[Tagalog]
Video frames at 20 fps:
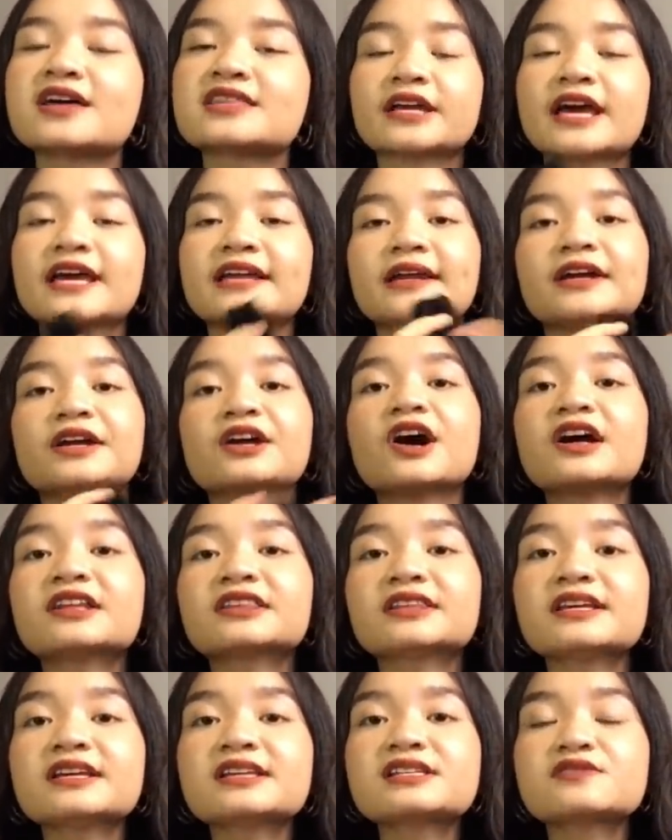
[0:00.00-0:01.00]
And I got
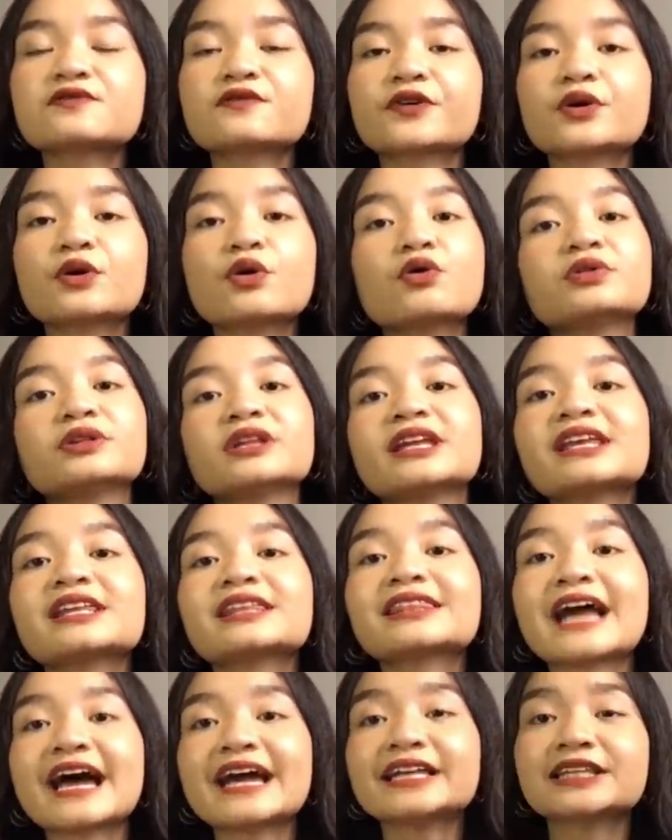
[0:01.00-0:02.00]
this for only
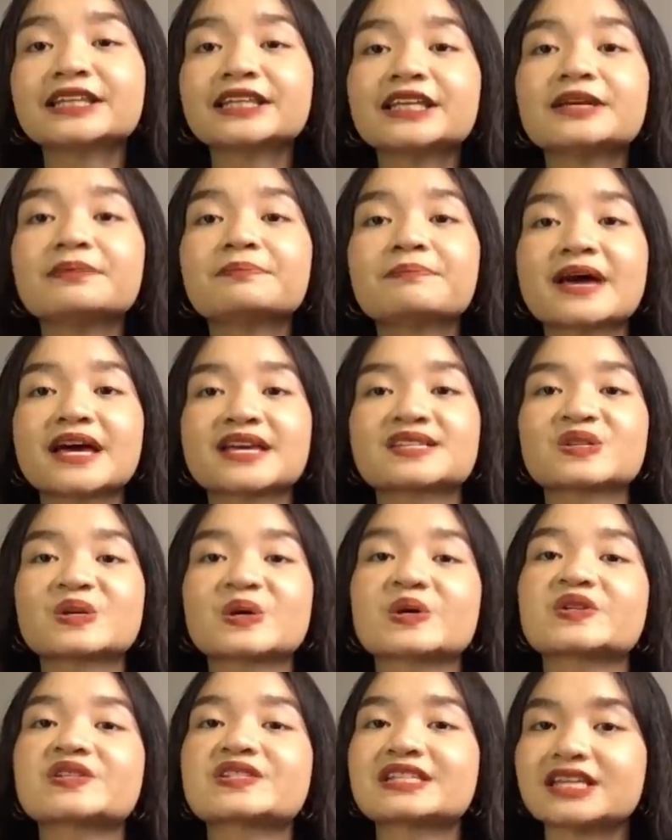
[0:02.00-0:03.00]
90
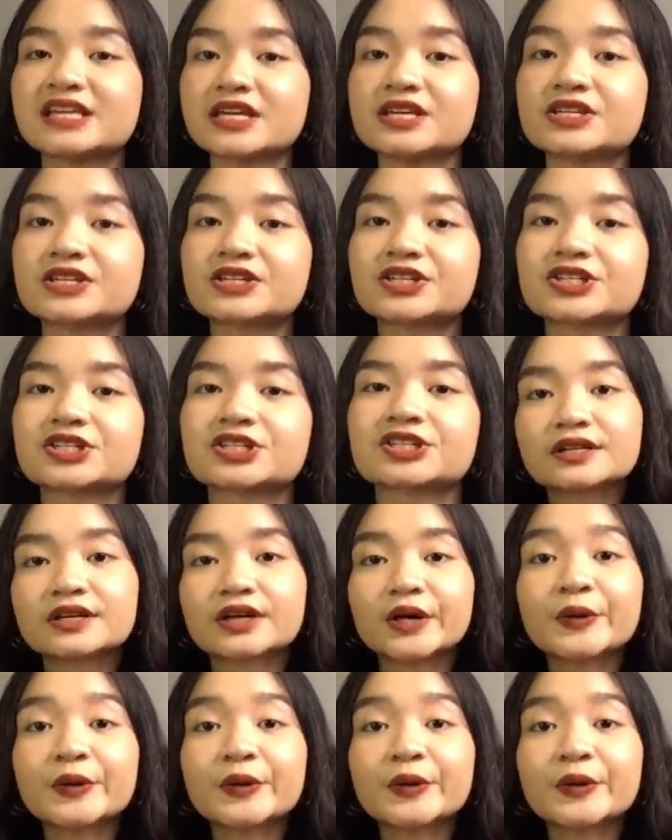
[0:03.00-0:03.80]
pesos each.